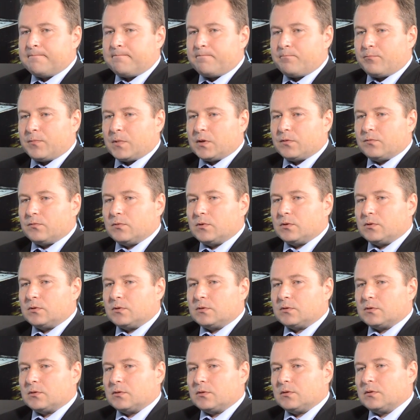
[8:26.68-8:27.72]
Вот.
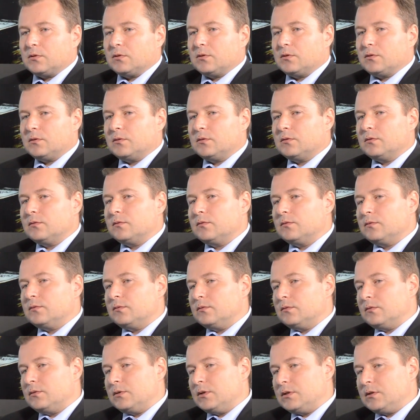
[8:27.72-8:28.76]
Э,
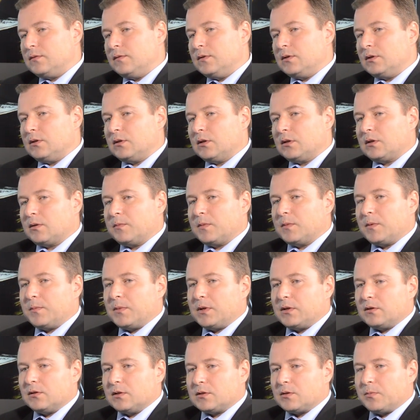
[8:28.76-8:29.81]
действительно, там
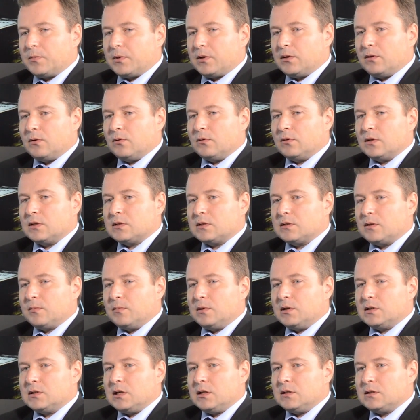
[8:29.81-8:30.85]
наметилась определенная
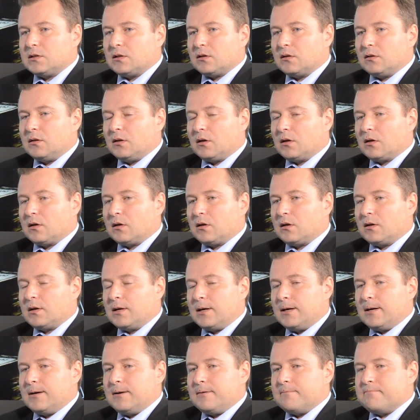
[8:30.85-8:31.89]
стабилизация, однако
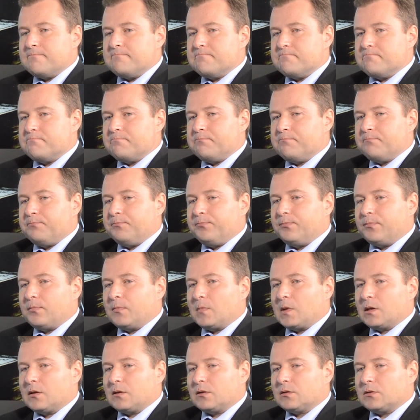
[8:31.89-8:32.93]

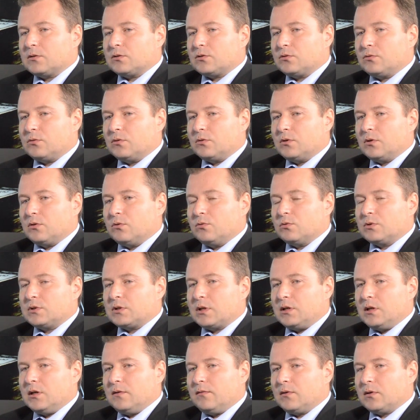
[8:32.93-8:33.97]
что до курса
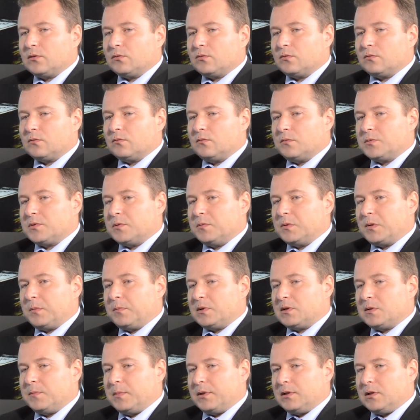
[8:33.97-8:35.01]
евро, то, в общем-то,
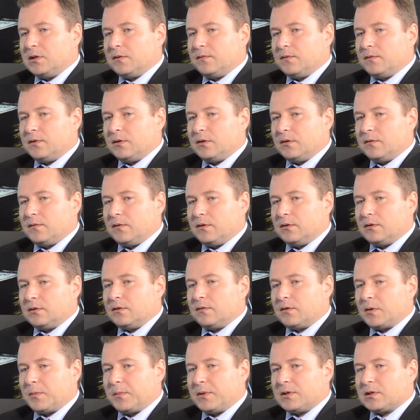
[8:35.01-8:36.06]
перспективы
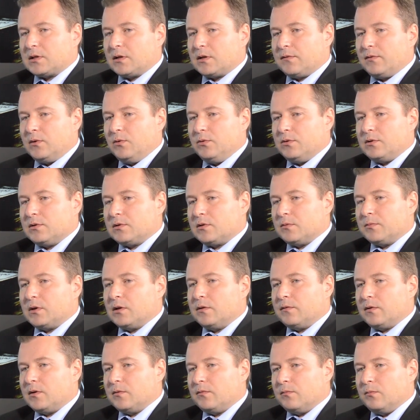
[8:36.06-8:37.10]
европейской валюте, если мы
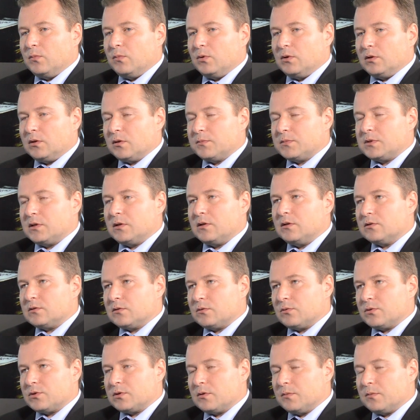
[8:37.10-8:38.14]
говорим в более там,
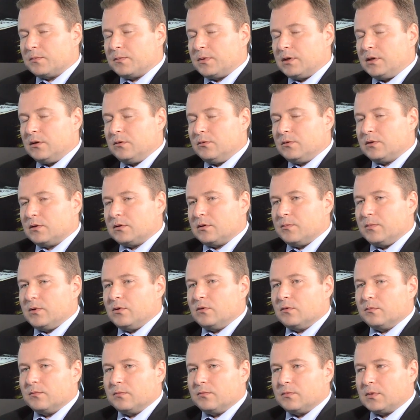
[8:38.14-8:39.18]
среднесрочном периоде, не
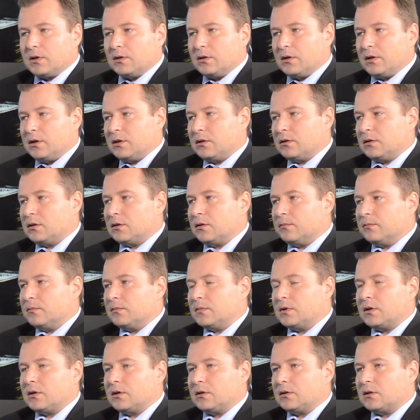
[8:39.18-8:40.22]
берем конкретно там
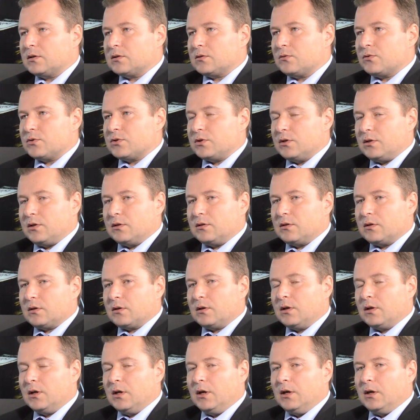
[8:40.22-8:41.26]
краткосрочные какие-то
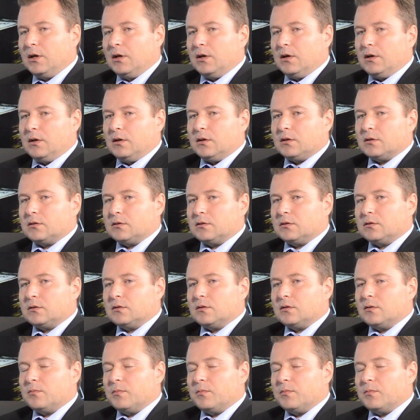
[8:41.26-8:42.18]
э,